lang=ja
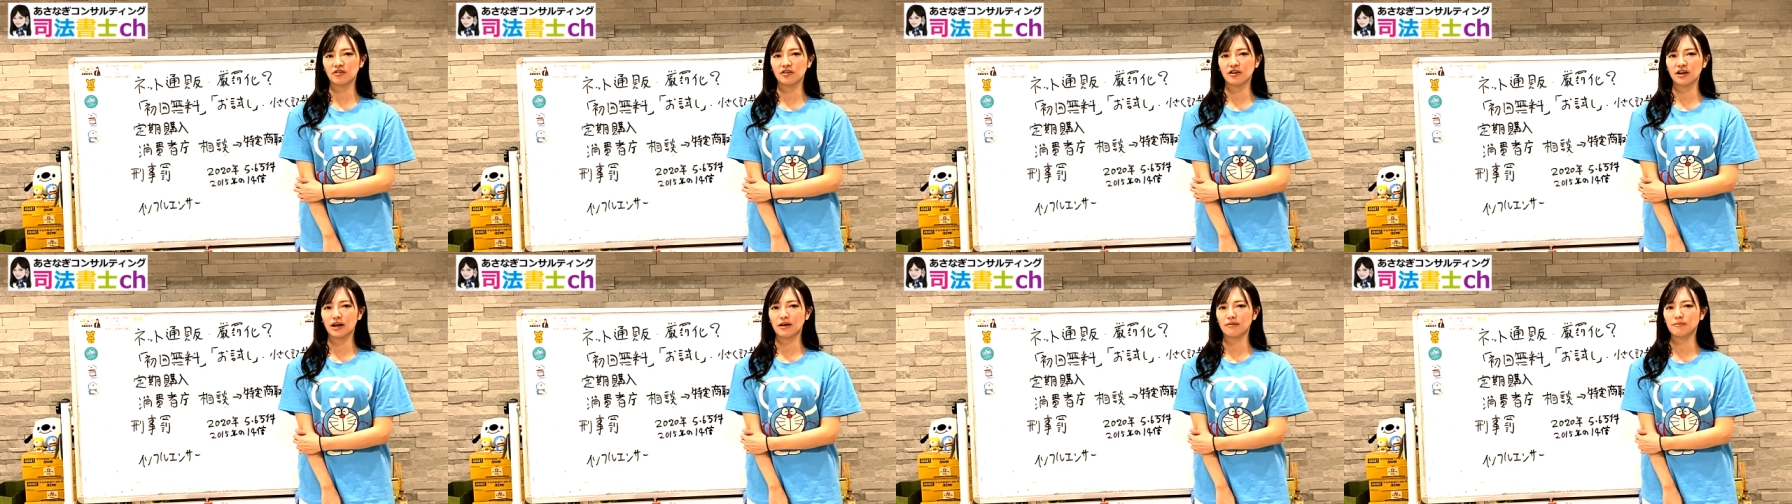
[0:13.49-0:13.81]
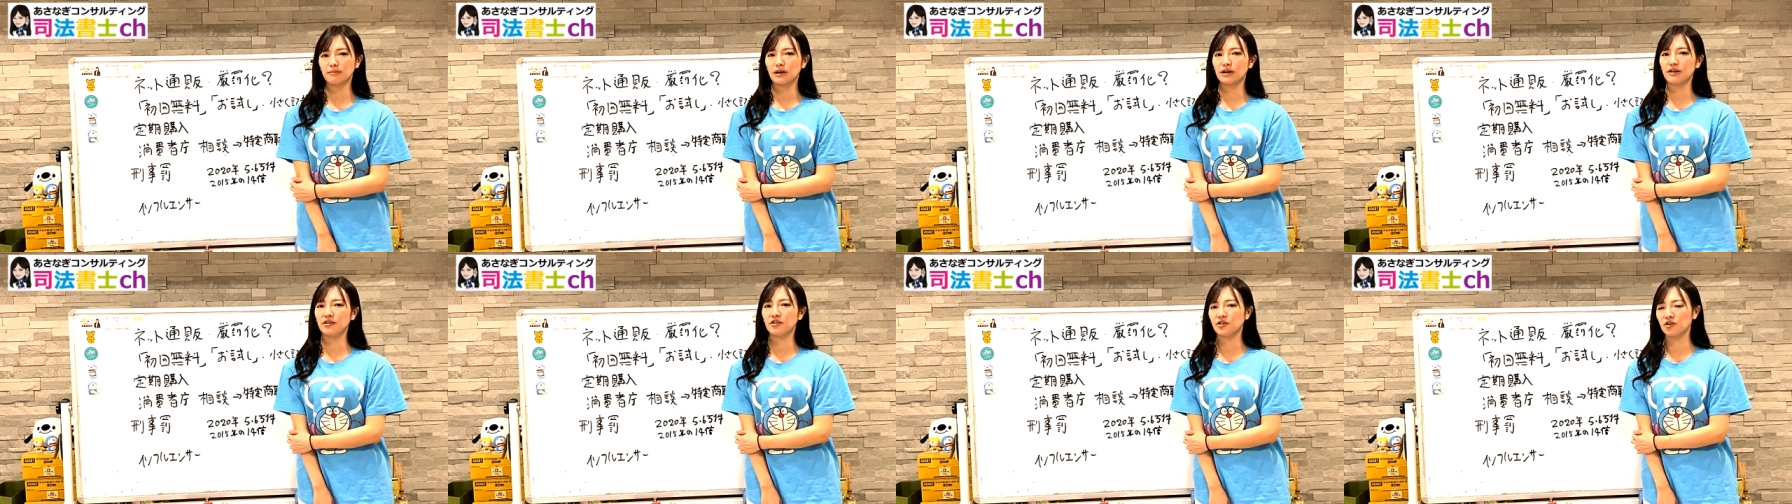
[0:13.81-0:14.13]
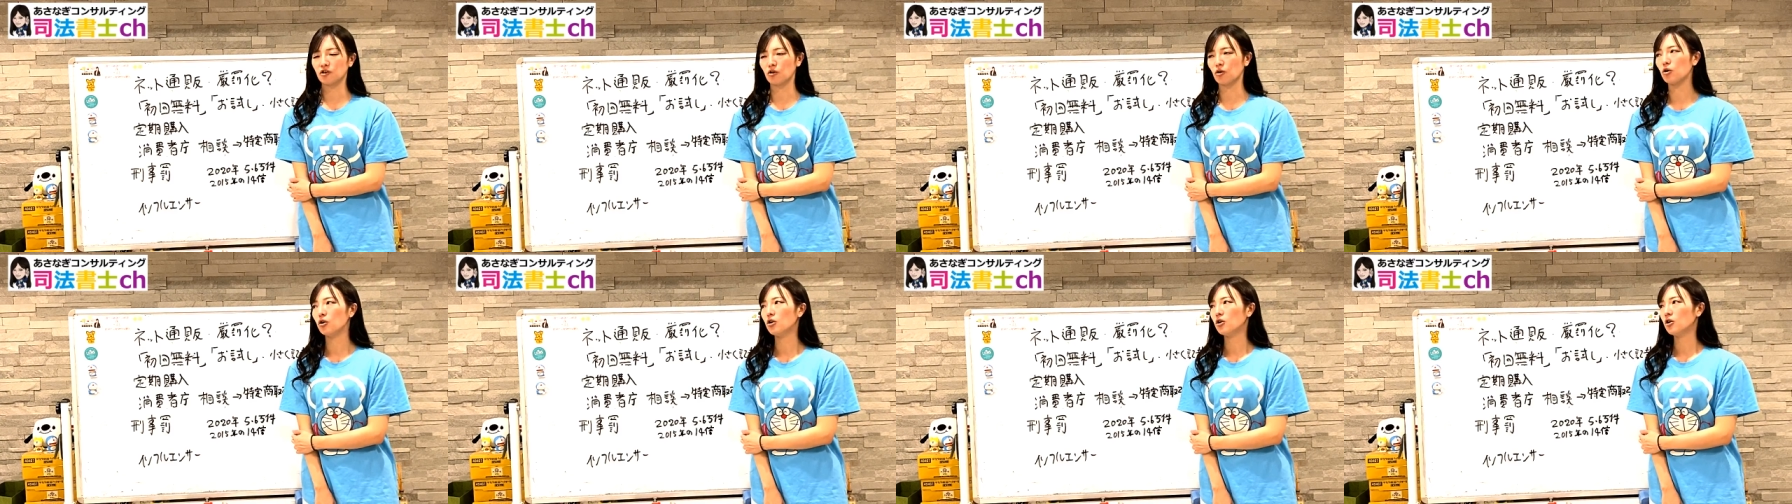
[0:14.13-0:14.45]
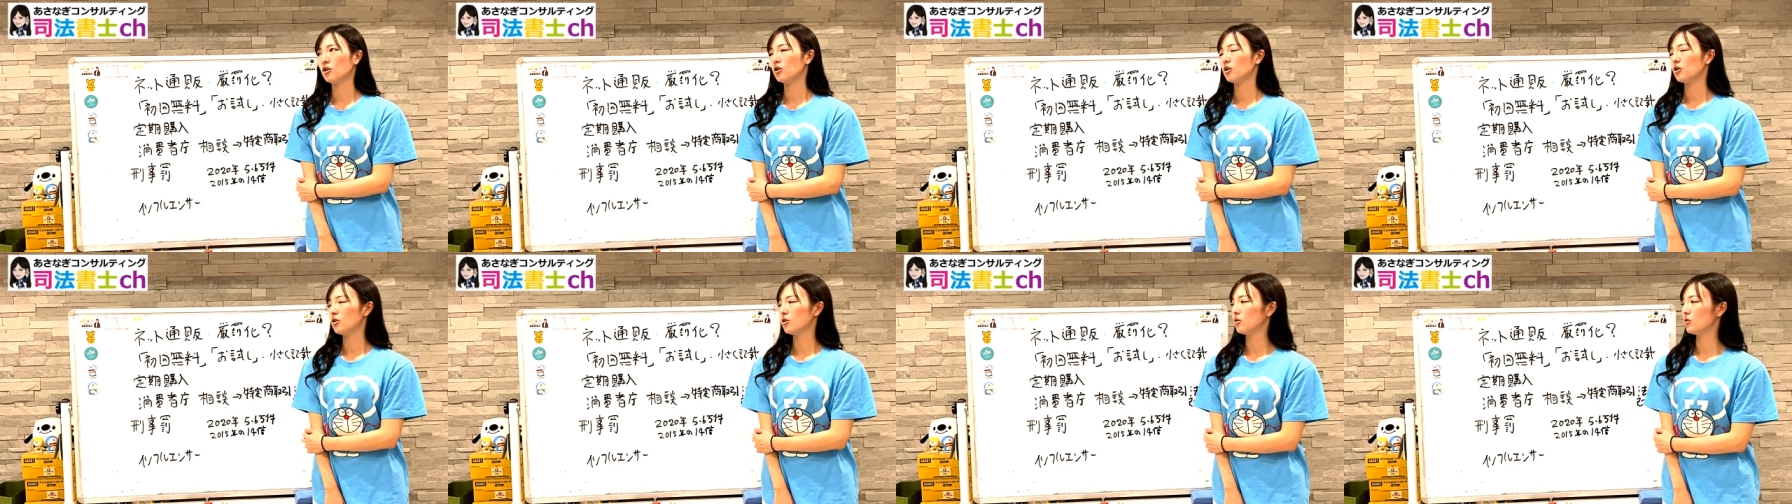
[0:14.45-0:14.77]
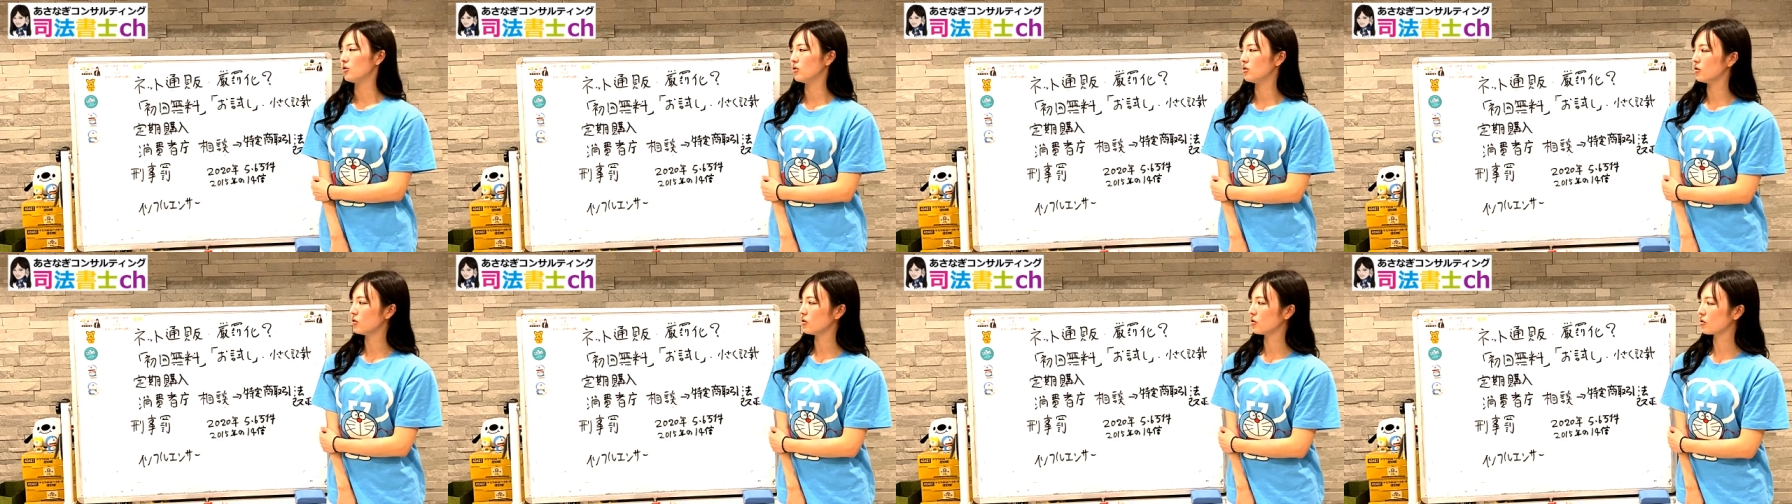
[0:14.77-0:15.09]
信販売事業
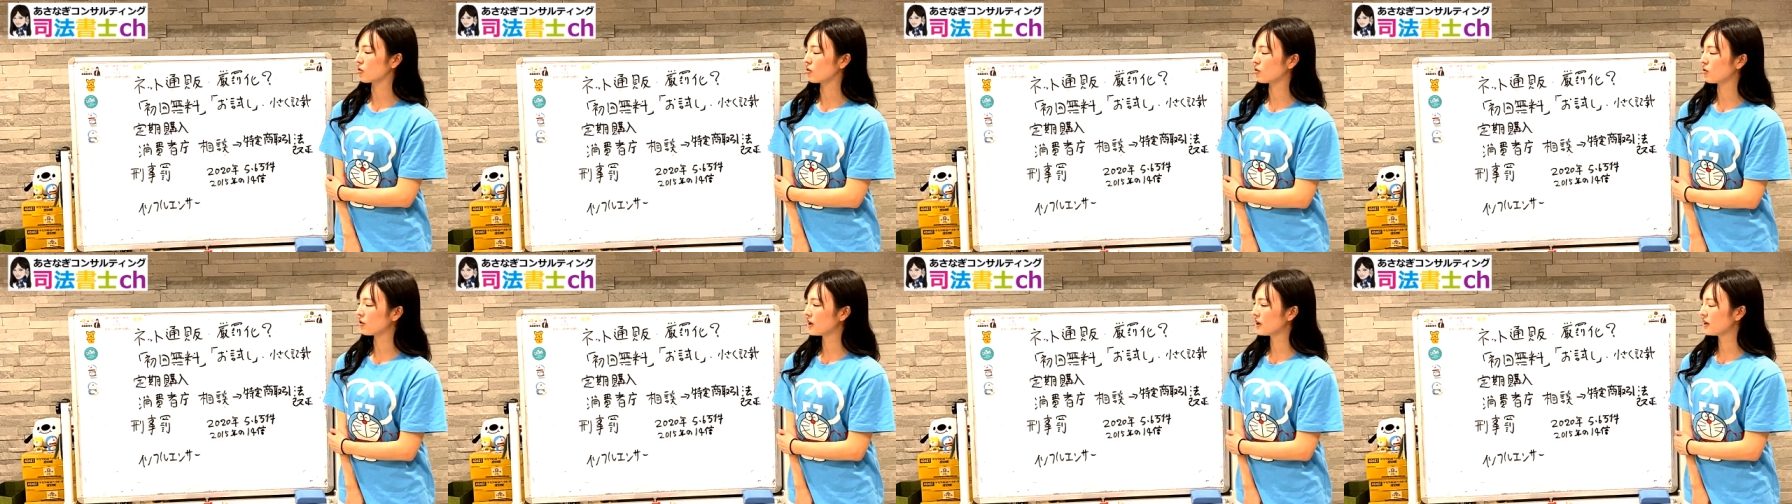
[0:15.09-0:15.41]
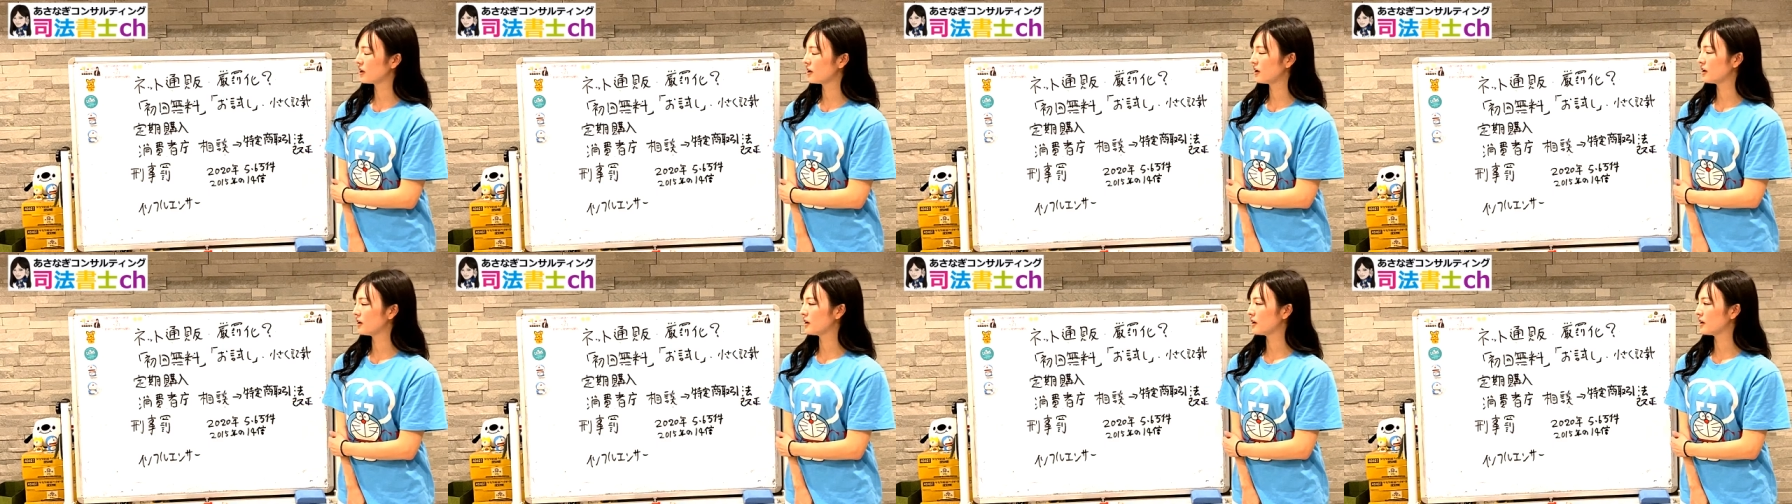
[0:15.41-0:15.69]
おこれ、